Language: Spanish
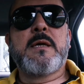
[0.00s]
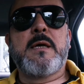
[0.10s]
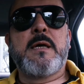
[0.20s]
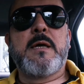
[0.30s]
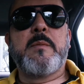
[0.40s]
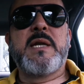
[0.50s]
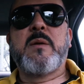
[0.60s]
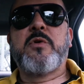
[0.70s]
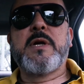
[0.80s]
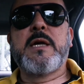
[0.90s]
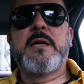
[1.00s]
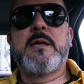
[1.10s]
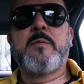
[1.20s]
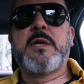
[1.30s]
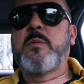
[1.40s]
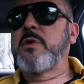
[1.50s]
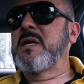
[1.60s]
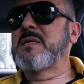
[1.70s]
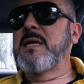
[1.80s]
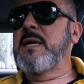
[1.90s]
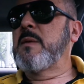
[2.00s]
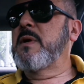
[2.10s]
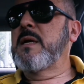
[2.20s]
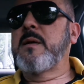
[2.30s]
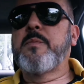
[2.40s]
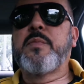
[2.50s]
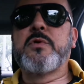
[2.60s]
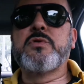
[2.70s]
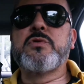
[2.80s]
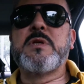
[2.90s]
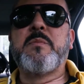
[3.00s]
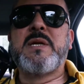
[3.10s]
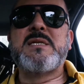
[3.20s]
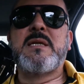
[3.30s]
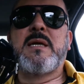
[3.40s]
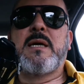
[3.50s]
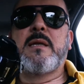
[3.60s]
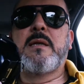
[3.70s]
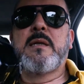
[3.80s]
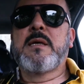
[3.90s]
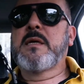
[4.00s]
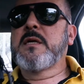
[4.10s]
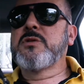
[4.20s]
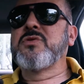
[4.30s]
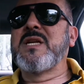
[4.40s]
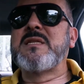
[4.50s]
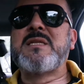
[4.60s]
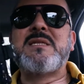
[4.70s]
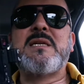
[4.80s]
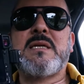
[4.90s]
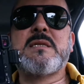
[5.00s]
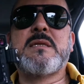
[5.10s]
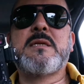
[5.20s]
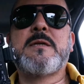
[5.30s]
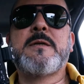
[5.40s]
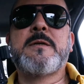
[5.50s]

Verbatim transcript: eh, me enamoré, me enamoré de esta cámara por su simplicidad, su sencillez.